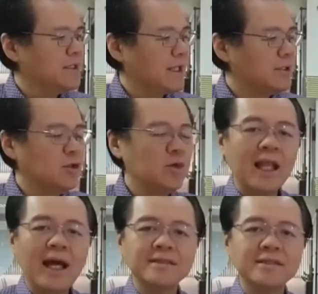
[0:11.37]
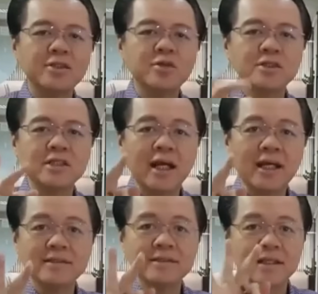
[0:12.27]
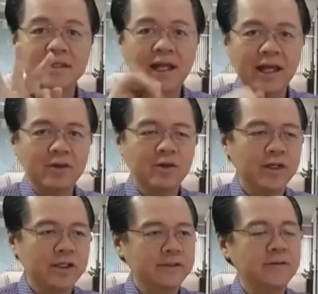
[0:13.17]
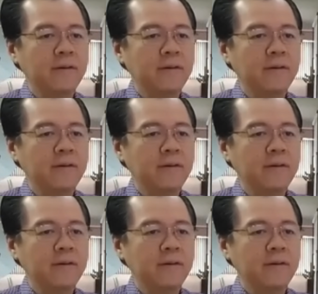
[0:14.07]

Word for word: Tatlong klase yung sakit sa thyroid.